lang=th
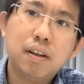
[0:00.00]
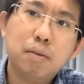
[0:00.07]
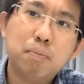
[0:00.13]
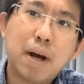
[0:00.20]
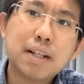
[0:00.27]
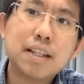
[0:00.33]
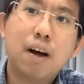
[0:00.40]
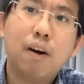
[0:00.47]

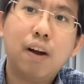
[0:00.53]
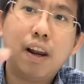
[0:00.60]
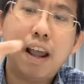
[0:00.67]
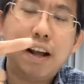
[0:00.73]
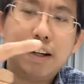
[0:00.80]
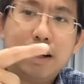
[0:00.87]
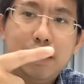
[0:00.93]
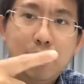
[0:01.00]
มักจะอ่อนแร
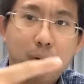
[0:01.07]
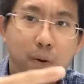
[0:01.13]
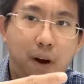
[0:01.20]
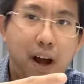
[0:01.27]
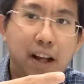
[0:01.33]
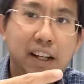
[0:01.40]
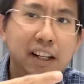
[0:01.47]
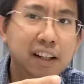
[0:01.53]
งทางด้านข
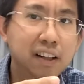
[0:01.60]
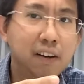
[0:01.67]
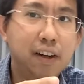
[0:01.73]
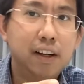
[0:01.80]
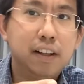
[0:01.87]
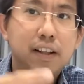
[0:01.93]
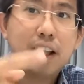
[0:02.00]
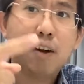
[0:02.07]
วานิดหน่อย
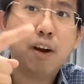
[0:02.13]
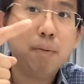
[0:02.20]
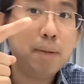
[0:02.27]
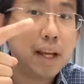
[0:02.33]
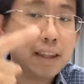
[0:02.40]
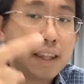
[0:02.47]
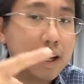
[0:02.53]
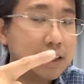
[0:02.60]
แล้วก็มี
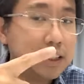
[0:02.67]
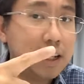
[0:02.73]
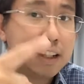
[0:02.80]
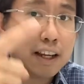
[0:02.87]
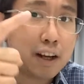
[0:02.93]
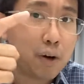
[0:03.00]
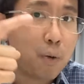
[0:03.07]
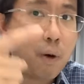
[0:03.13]
อะแท็กเซีย
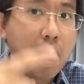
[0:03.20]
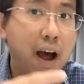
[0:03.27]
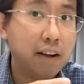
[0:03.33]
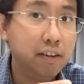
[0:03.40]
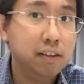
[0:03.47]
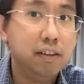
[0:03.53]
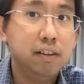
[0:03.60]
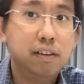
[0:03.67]
ทางด้านขวา
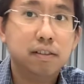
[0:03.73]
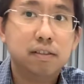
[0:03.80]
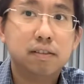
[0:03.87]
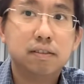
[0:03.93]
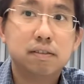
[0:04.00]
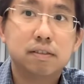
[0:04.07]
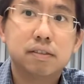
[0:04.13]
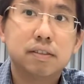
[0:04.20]
เยอะ
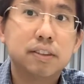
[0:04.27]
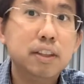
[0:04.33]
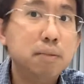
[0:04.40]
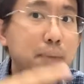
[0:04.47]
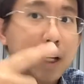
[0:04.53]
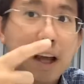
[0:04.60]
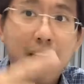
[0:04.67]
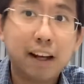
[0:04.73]
ซึ่ง
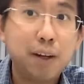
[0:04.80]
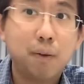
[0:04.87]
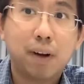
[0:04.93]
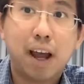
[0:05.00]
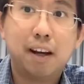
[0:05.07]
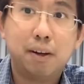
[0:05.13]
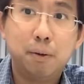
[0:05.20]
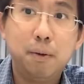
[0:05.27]
เป็นข้างเดียว
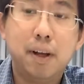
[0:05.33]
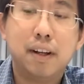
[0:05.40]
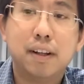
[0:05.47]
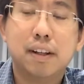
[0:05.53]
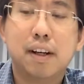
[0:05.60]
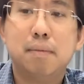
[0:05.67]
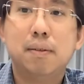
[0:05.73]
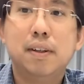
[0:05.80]
กันด้วย
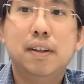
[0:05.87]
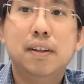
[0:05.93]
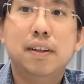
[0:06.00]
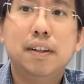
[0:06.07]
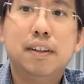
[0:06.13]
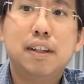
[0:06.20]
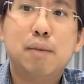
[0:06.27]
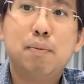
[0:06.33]
นะครับ
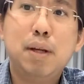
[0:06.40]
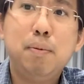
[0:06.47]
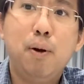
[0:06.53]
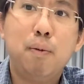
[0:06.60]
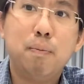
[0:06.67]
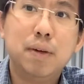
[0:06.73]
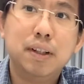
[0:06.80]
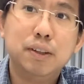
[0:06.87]
ทำให้ผ
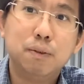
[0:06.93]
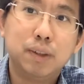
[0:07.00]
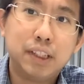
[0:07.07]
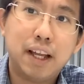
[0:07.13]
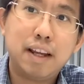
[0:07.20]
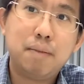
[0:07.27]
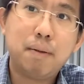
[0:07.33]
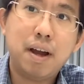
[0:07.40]
มสง
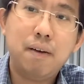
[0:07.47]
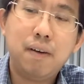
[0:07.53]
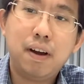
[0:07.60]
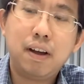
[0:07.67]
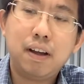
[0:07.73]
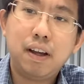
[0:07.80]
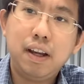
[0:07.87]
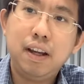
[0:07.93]
สัยมากว่า
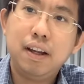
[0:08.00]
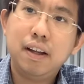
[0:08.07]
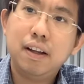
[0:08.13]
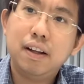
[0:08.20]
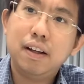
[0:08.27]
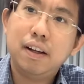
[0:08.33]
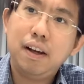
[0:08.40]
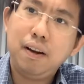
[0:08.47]
เอ๊ะ
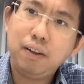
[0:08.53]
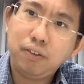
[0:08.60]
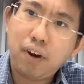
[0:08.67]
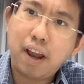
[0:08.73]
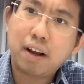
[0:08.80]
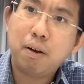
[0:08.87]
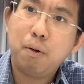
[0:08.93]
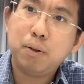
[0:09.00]
แล้วแท
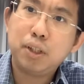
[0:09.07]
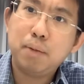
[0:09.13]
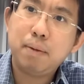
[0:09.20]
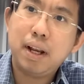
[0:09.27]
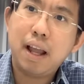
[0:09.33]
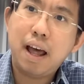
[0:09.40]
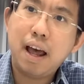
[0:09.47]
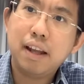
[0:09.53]
ร็กของเซเบ
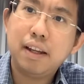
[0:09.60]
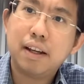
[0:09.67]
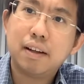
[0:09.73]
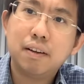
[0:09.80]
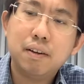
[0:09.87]
ล่าเนี่ย